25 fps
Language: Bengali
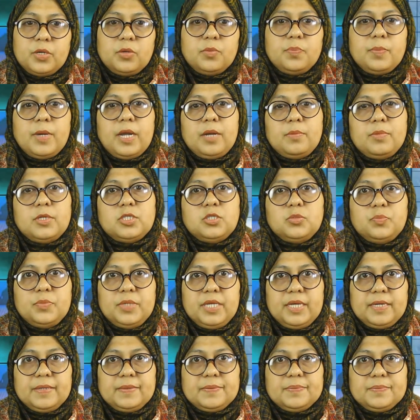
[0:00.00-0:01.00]
মেয়র পারভেজ
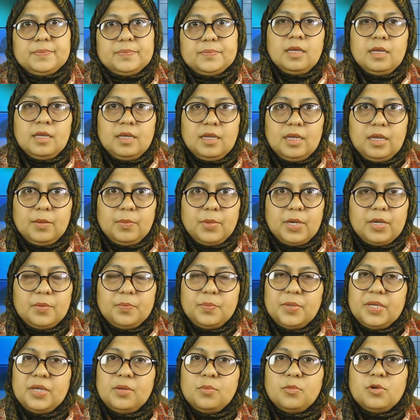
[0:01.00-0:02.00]
মিয়া এবার
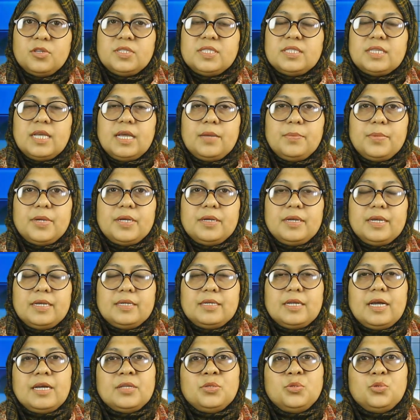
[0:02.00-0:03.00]
বিনিময় সাইবার
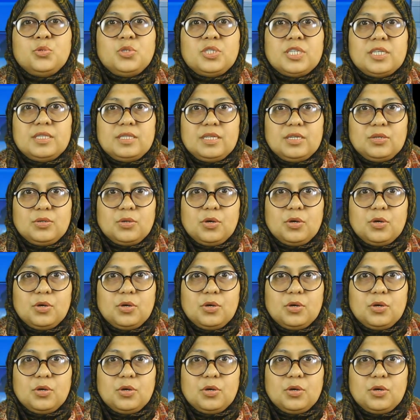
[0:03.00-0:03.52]
নেট আন্তর্জাতিক